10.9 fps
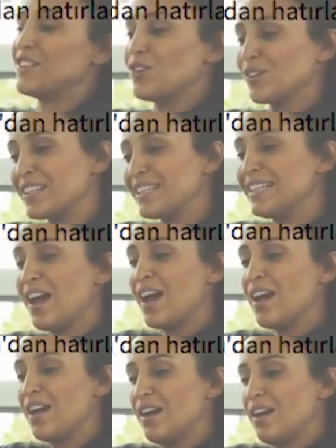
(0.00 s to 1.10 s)

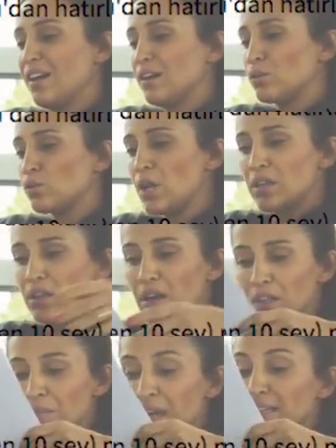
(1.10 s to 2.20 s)
videolarıyla... Dur nerede
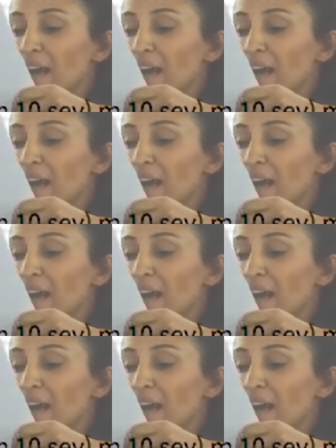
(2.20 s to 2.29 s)
kaldım? Ha